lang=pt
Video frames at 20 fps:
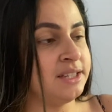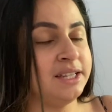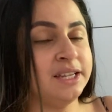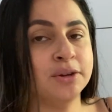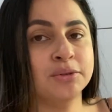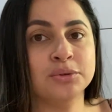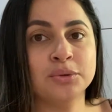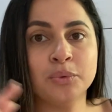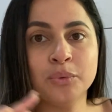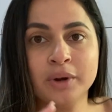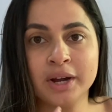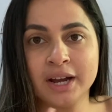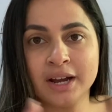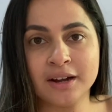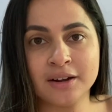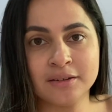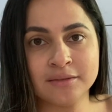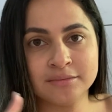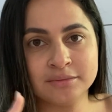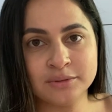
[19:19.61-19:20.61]
E eu nunca,
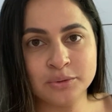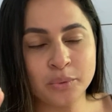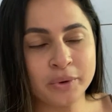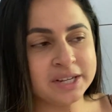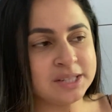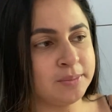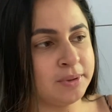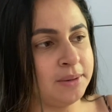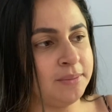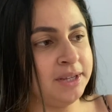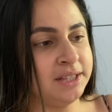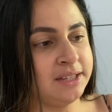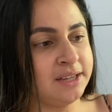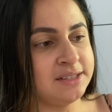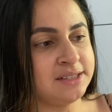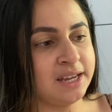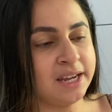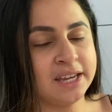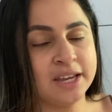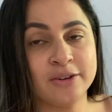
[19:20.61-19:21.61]
nunca experimentei
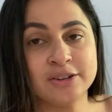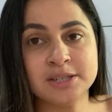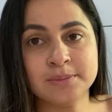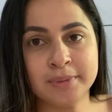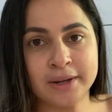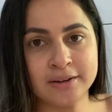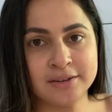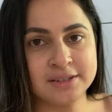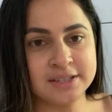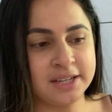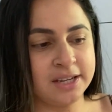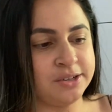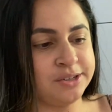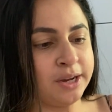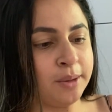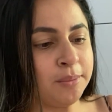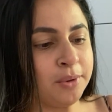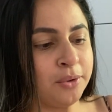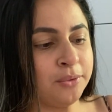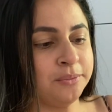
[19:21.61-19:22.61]
esse aqui, eu espero que
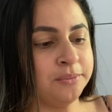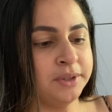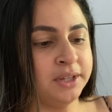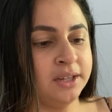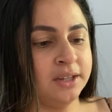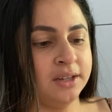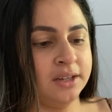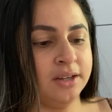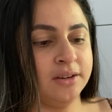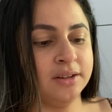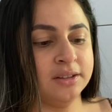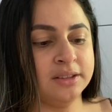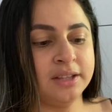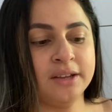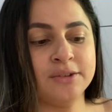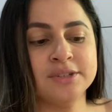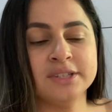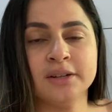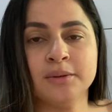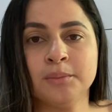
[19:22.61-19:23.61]
seja bom. Eu
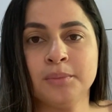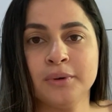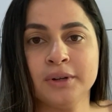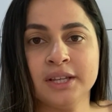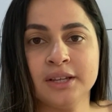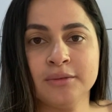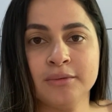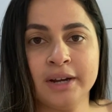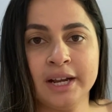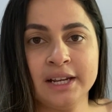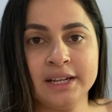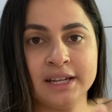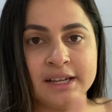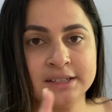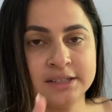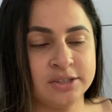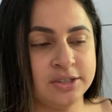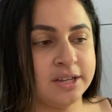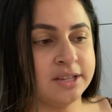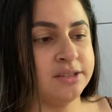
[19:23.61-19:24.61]
até usei um pouquinho ele, que
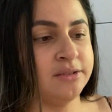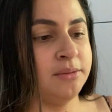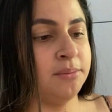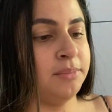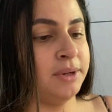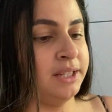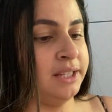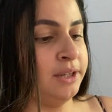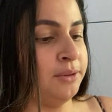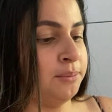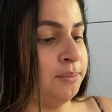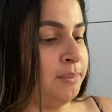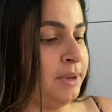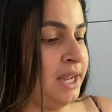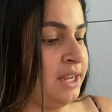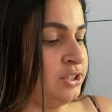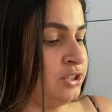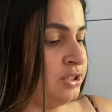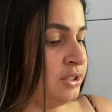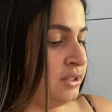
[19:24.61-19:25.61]
esses dias eu empanei um
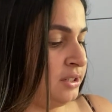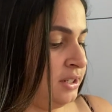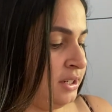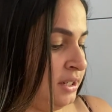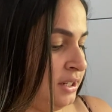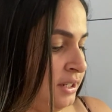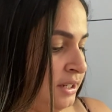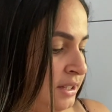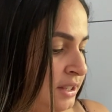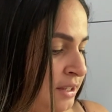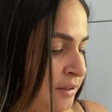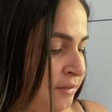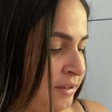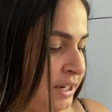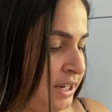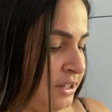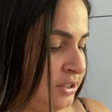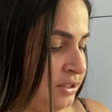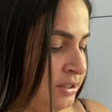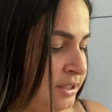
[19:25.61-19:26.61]
peixe na
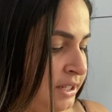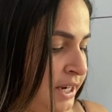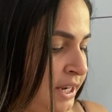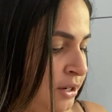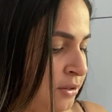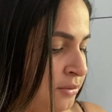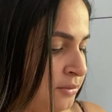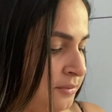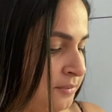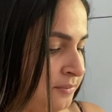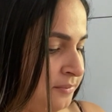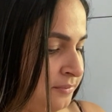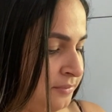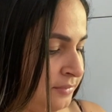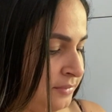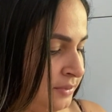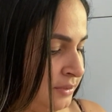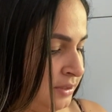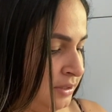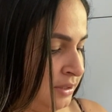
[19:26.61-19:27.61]
farinha de trigo.
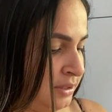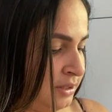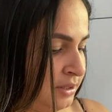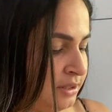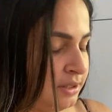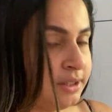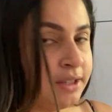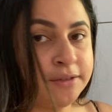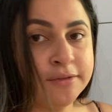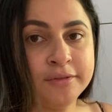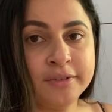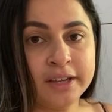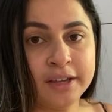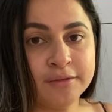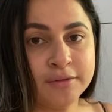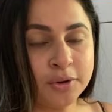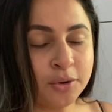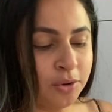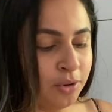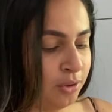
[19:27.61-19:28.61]
Enfim, eu
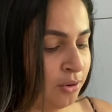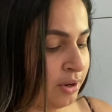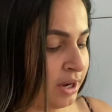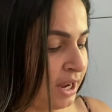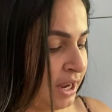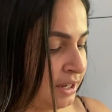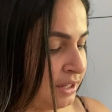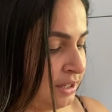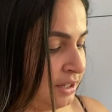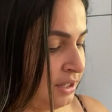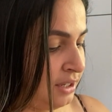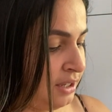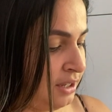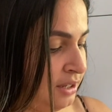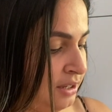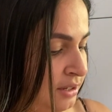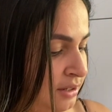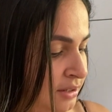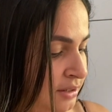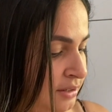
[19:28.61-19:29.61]
vou colocar
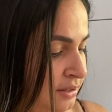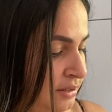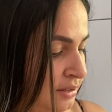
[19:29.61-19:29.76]
aqui.